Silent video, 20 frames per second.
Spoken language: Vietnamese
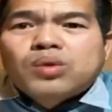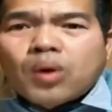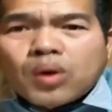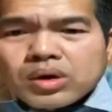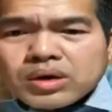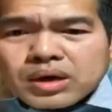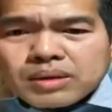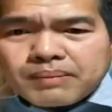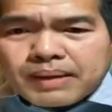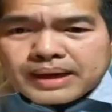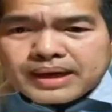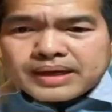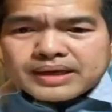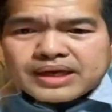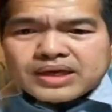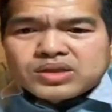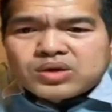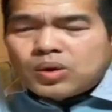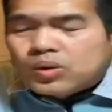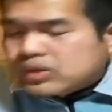rô rương mà đây
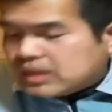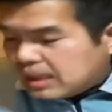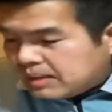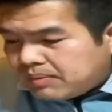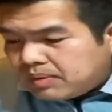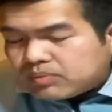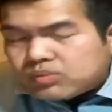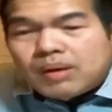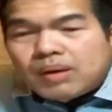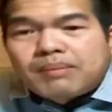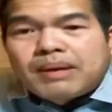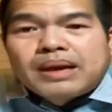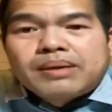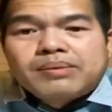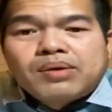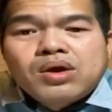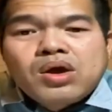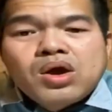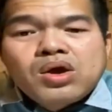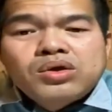kia châu tè mầm tao mà này
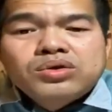bóng